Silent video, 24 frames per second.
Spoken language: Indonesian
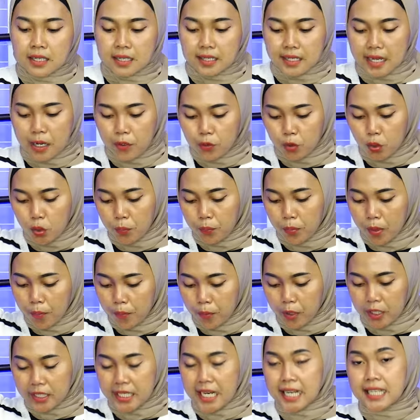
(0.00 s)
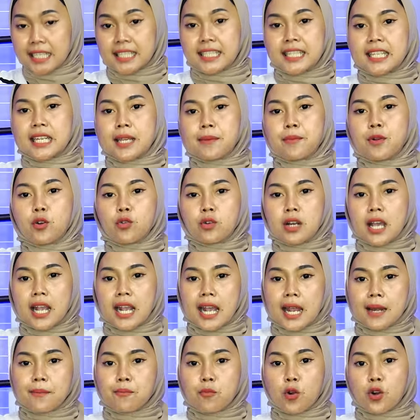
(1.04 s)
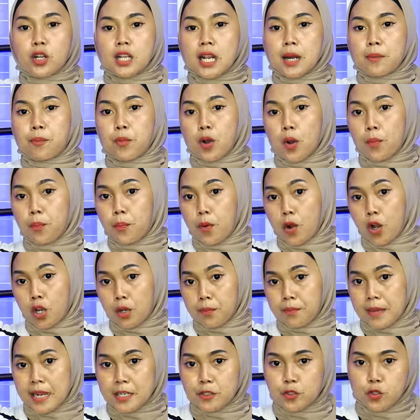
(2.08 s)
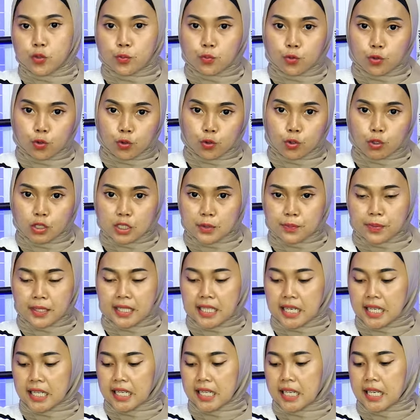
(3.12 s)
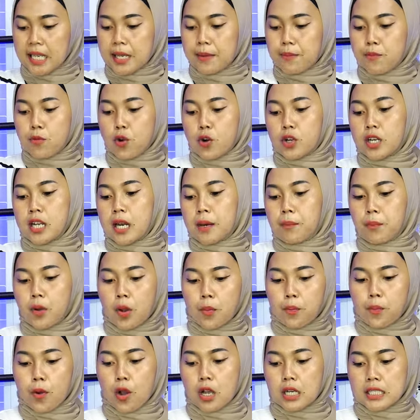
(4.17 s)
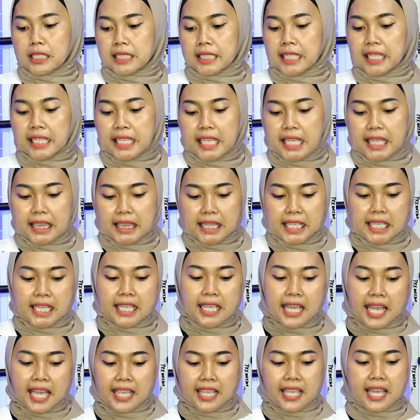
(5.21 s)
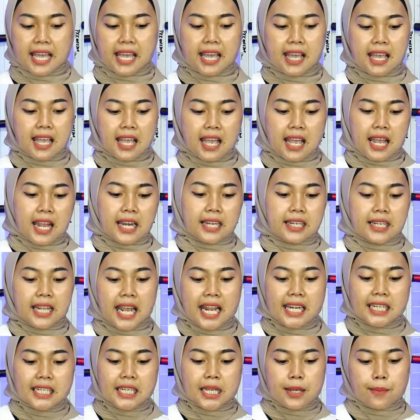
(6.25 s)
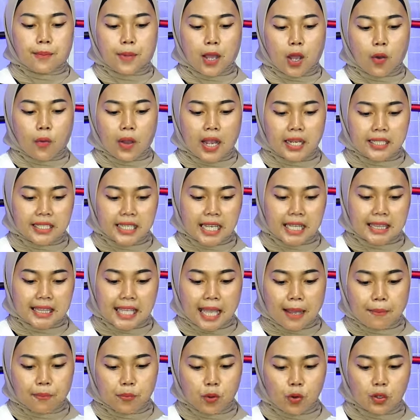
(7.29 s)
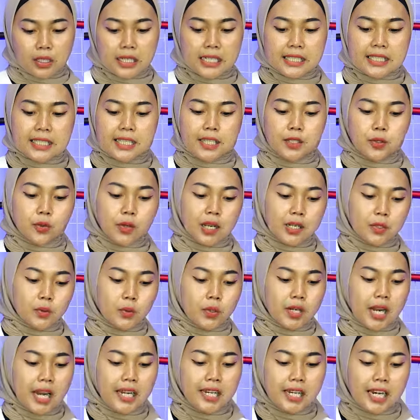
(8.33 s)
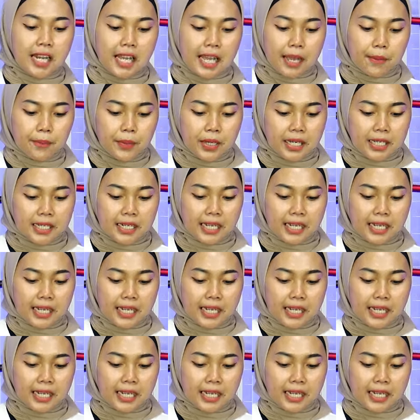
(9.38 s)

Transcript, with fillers: Nah, untuk popornya di sini menggunakan model popor maju mundur seperti ini, model popor segitiga ya dan di bawahnya tabung di sini juga sudah dilengkapi